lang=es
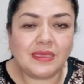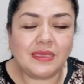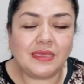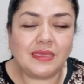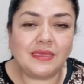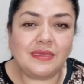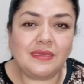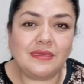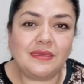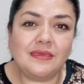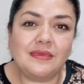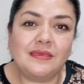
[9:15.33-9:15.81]

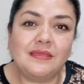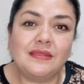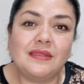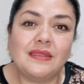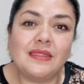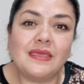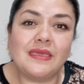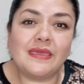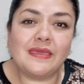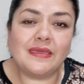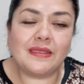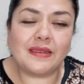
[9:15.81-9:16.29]
y
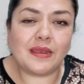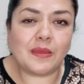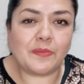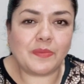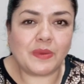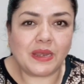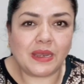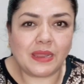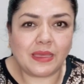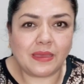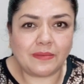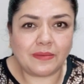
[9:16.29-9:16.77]
leer la
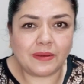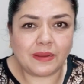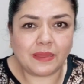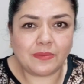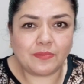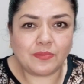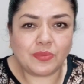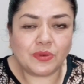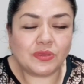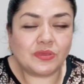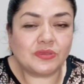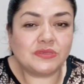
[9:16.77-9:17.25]

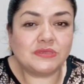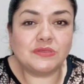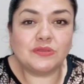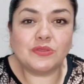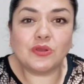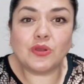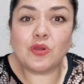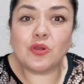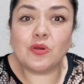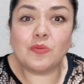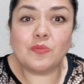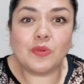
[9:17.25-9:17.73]
palabra, porque si
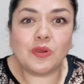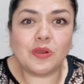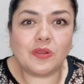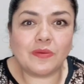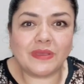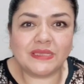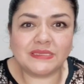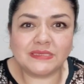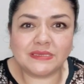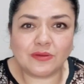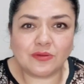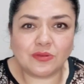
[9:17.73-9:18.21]
no, ¿cómo lo
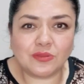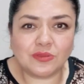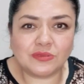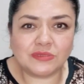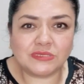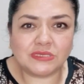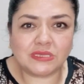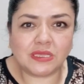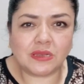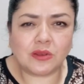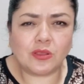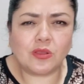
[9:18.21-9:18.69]
vas a
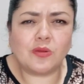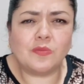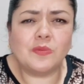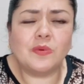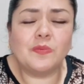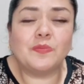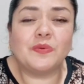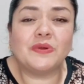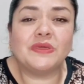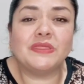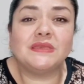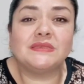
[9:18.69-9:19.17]
conocer?
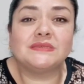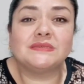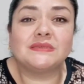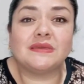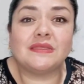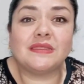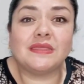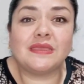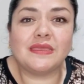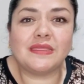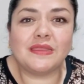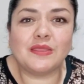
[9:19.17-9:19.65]
¿Cómo puedes
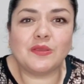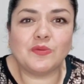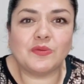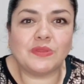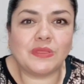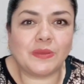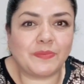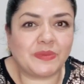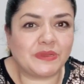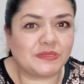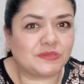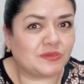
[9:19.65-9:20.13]
creer en
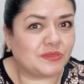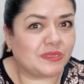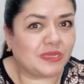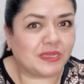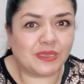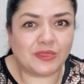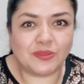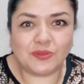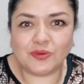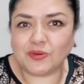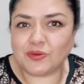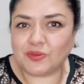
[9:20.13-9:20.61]
una persona
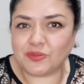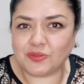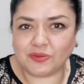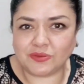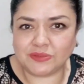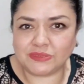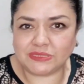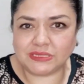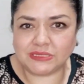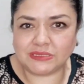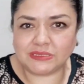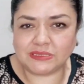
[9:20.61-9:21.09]
que no
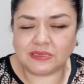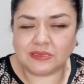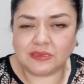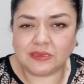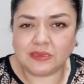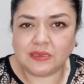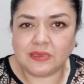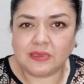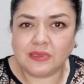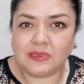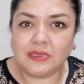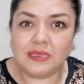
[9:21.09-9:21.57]
conoces?
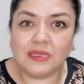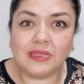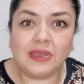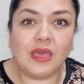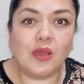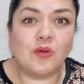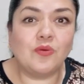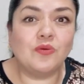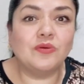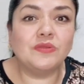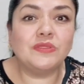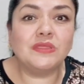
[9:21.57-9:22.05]
Y
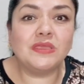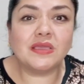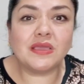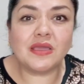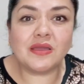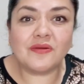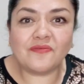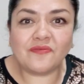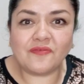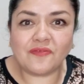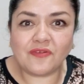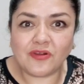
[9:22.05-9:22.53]
la
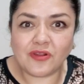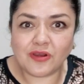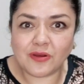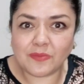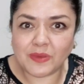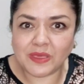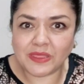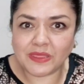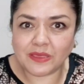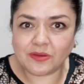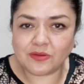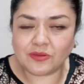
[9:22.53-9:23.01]
única
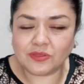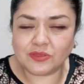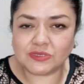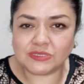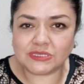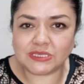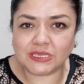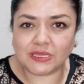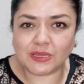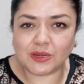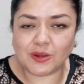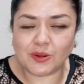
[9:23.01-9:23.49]
forma de
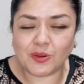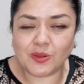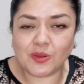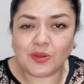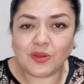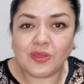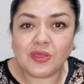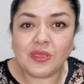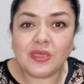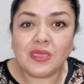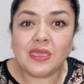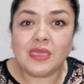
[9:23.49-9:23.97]
conocerlo
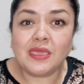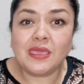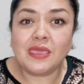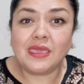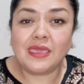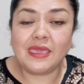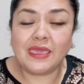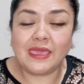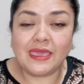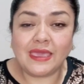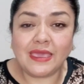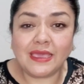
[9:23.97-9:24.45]

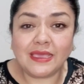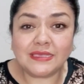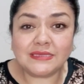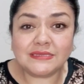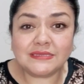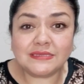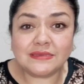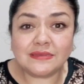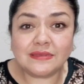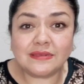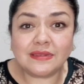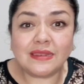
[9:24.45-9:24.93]

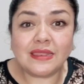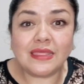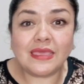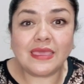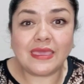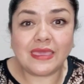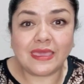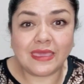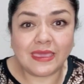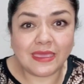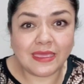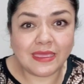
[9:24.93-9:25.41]
es
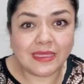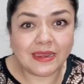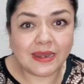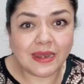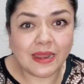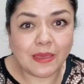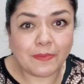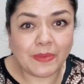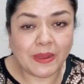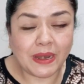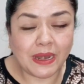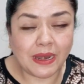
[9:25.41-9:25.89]
leer
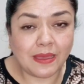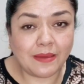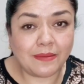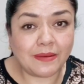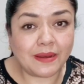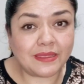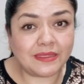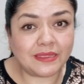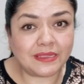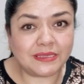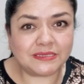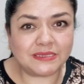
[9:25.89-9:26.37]
la
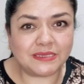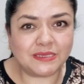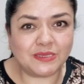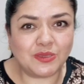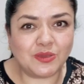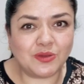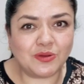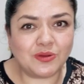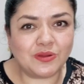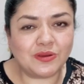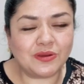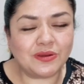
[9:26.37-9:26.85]
palabra del
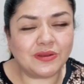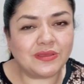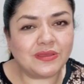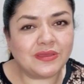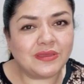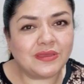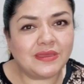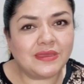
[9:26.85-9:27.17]
Señor